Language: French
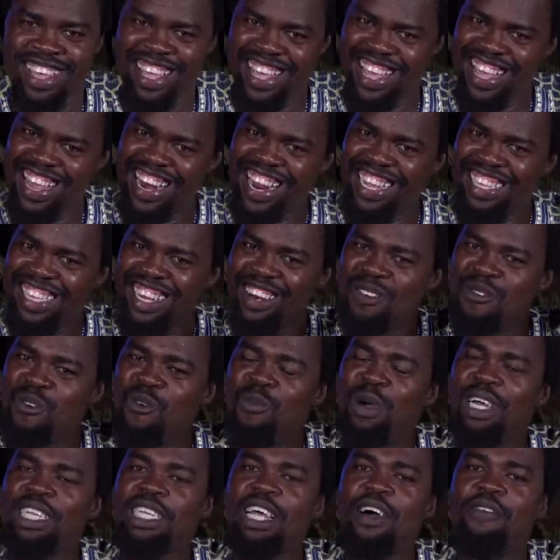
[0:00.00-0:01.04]
Et Nazin
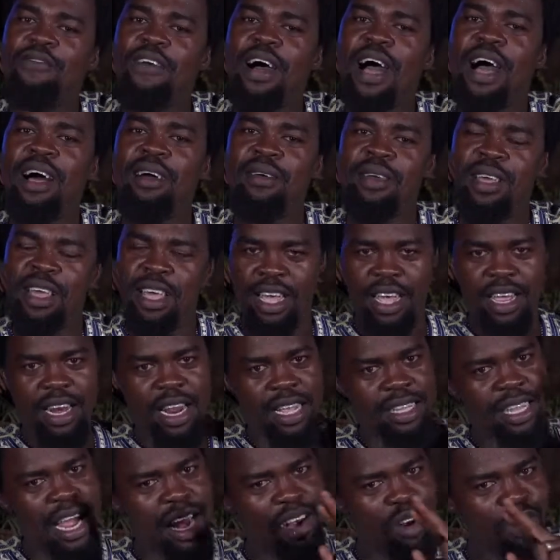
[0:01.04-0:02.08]
Nougouba s'en va. Et
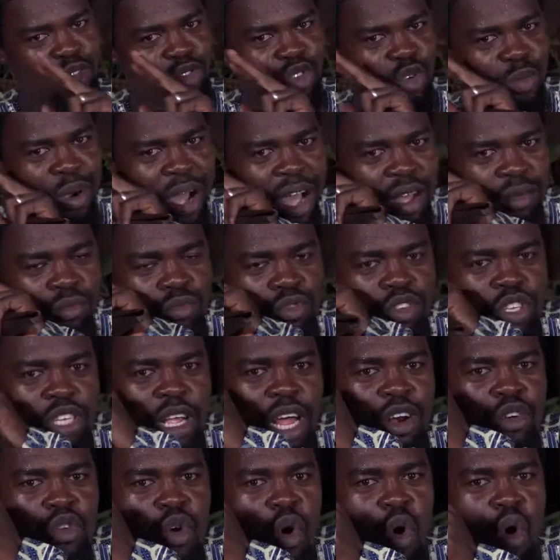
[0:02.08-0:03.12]
Nathalie Ntouba
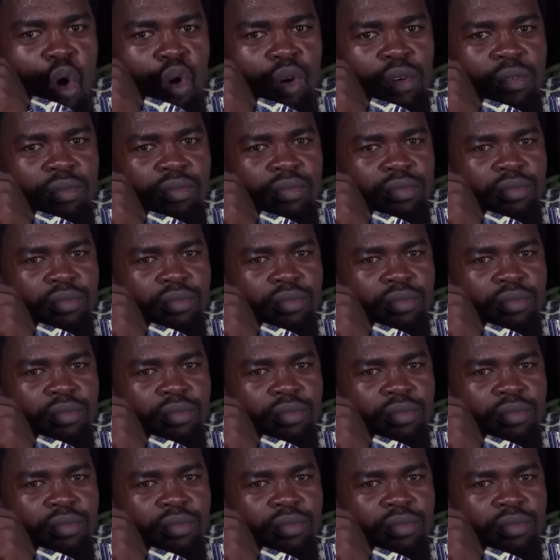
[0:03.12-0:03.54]
s'endort.